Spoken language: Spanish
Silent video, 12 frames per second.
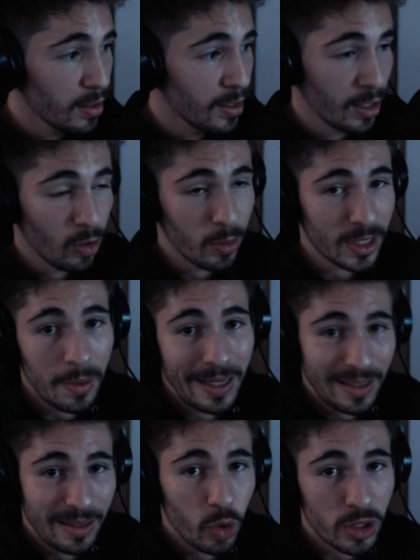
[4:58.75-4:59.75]
Quiero saber
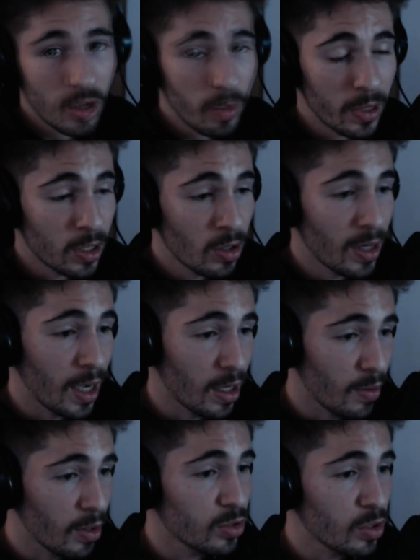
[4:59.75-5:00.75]
vuestra opinión aquí abajo en los